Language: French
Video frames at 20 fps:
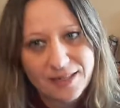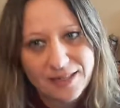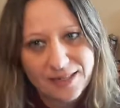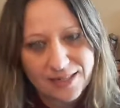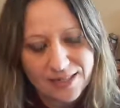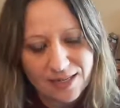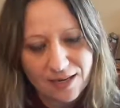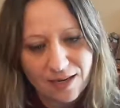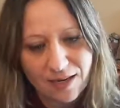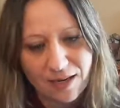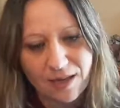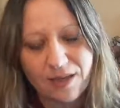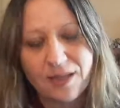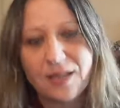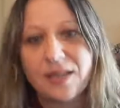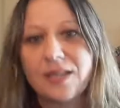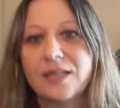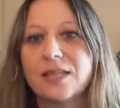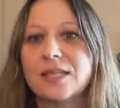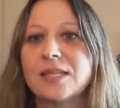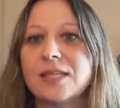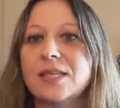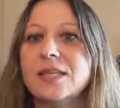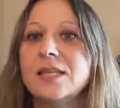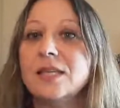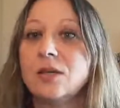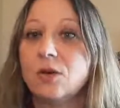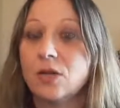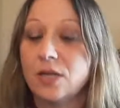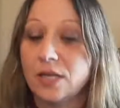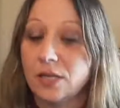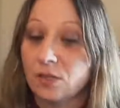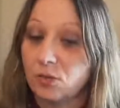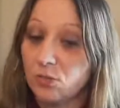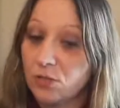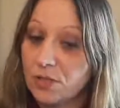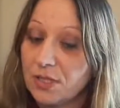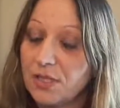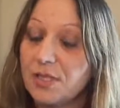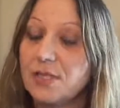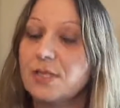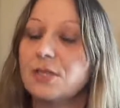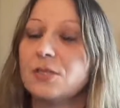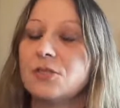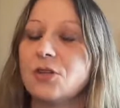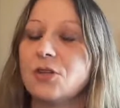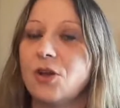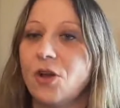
Sarah qui est aussi